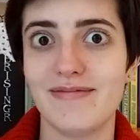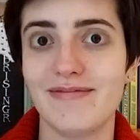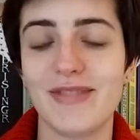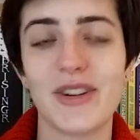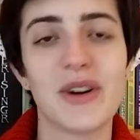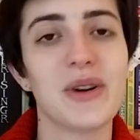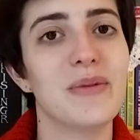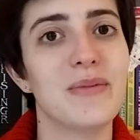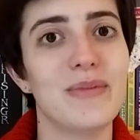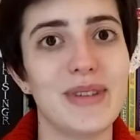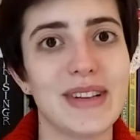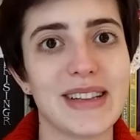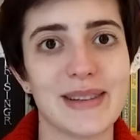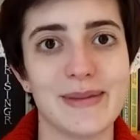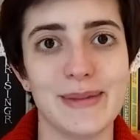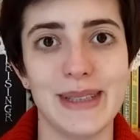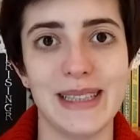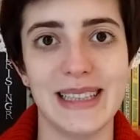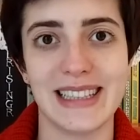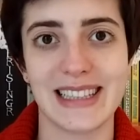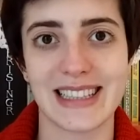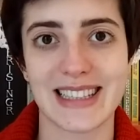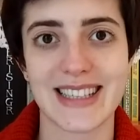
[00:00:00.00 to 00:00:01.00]

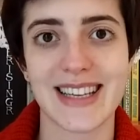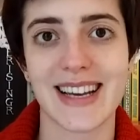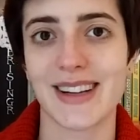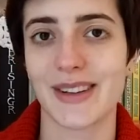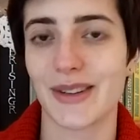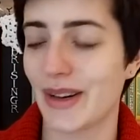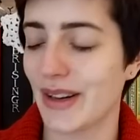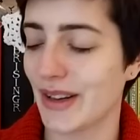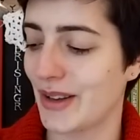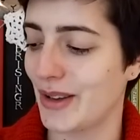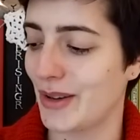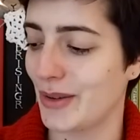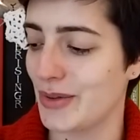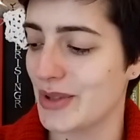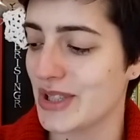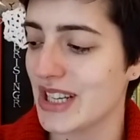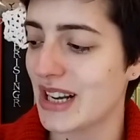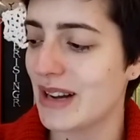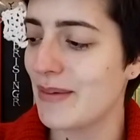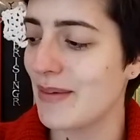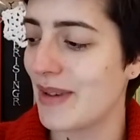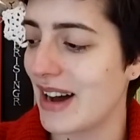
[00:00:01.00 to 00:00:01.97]
completamente a scatola chiusa,